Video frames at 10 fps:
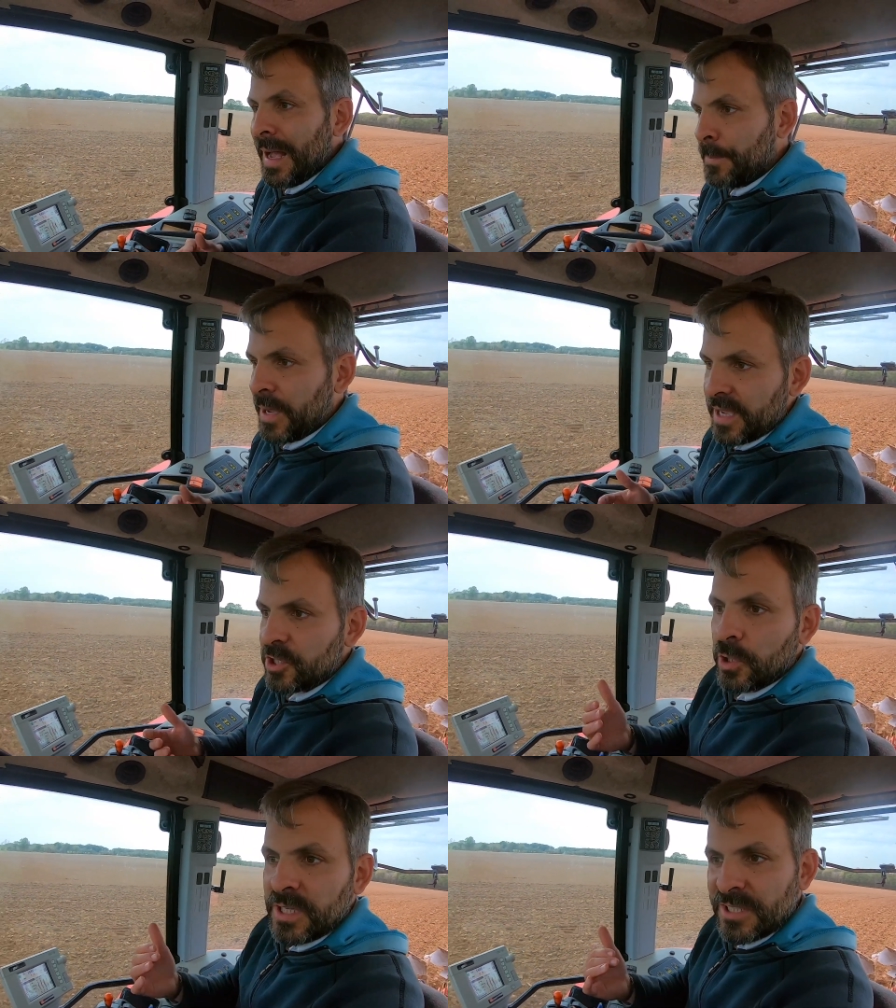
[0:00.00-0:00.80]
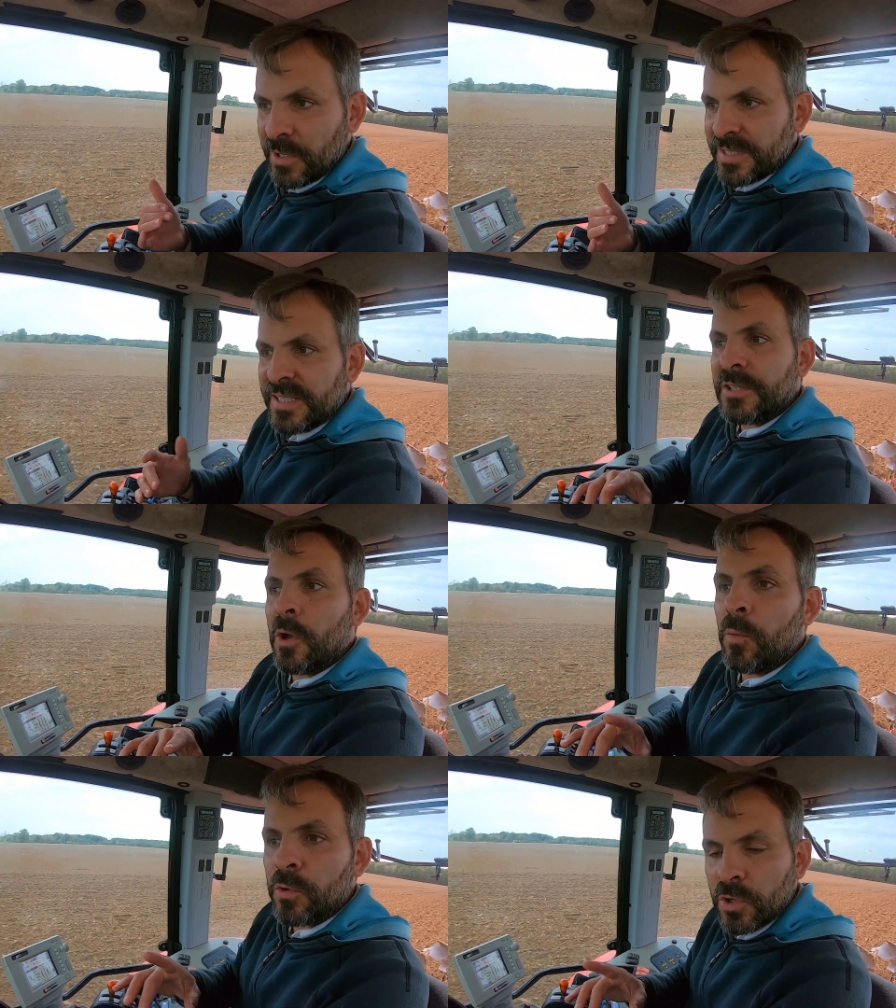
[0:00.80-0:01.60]
Après, je redescends à 6
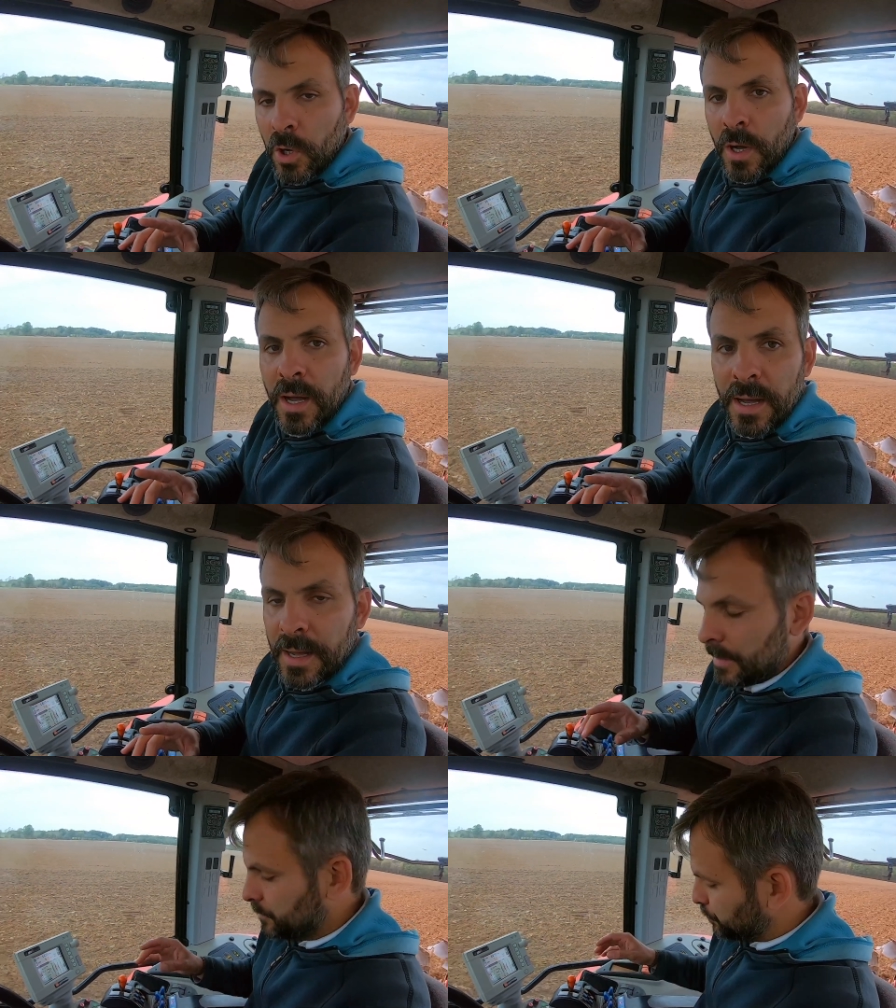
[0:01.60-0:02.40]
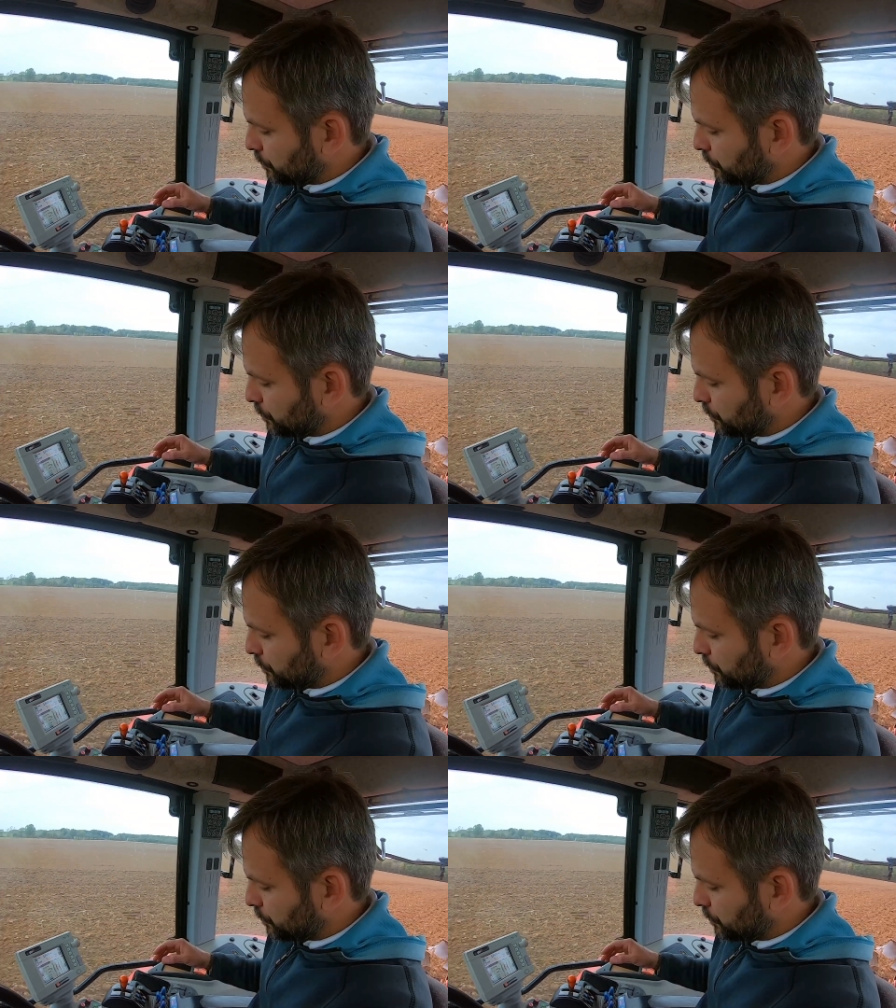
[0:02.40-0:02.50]
en remontant à,